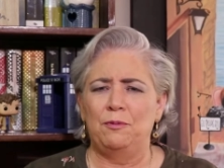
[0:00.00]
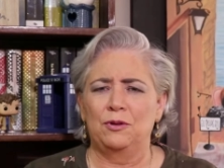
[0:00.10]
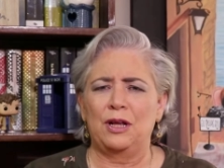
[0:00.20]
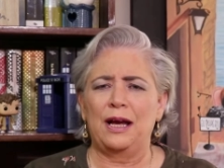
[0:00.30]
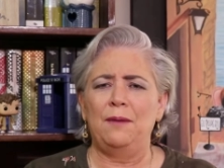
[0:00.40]
de
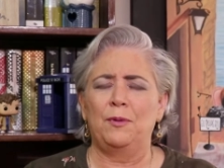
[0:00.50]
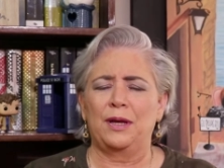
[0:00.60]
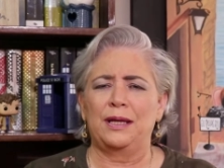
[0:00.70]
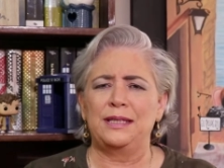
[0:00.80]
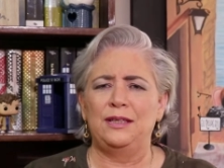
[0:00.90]
puntaje
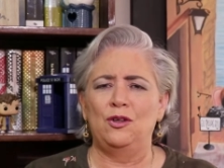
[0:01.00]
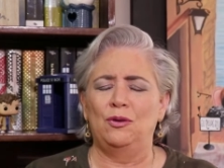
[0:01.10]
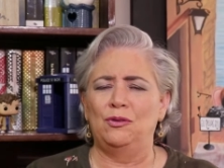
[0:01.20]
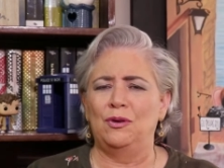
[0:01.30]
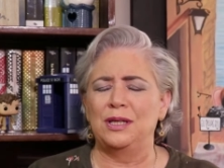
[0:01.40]
porque si
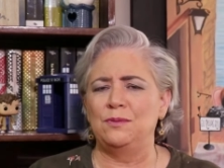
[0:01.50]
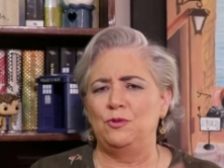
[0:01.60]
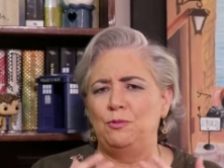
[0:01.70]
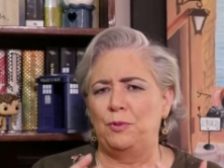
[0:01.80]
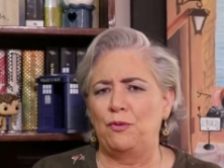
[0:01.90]
no, no es
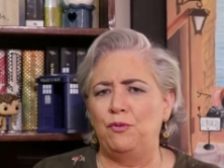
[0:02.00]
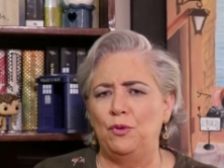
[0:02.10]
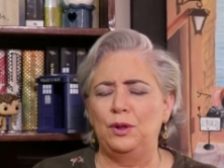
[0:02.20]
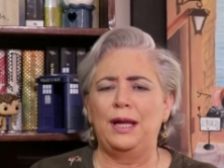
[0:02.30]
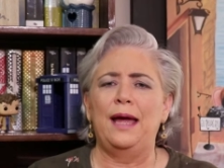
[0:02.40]
muy
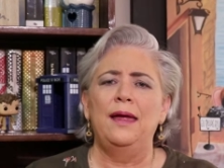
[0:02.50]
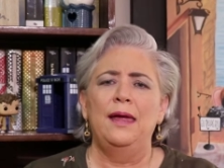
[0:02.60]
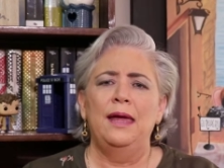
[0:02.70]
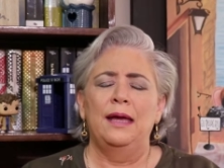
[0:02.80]
profunda.